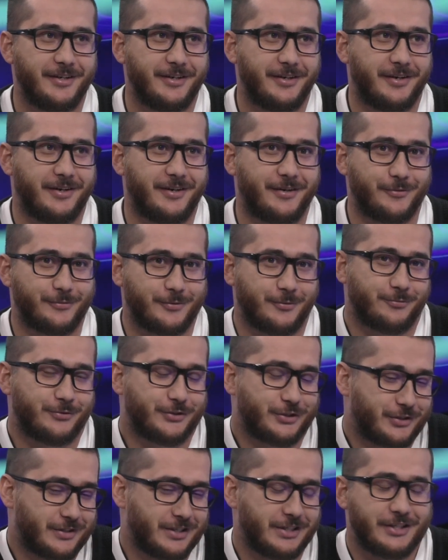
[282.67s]
А, вам
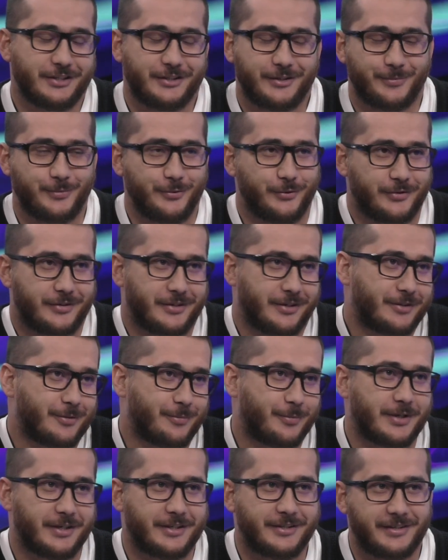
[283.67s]
сначала будет как-то
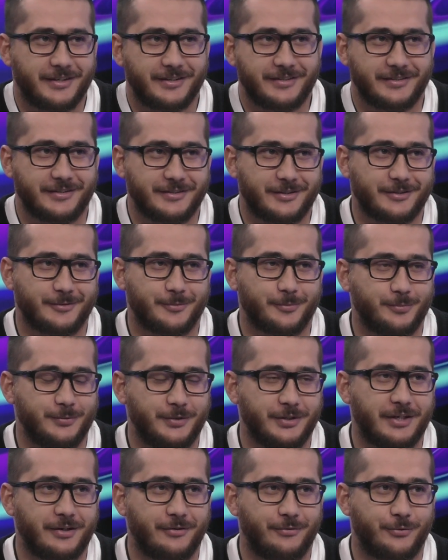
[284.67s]
прохладно, там,
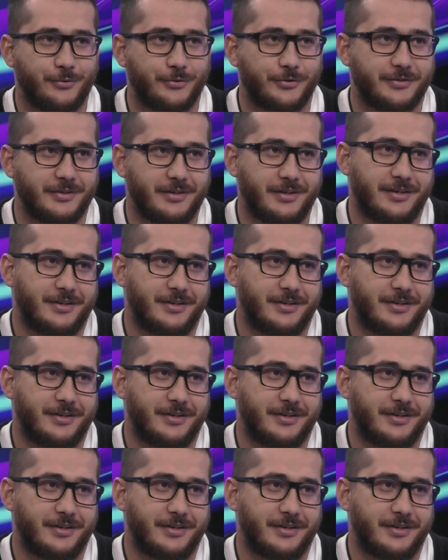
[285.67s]
некомфортно,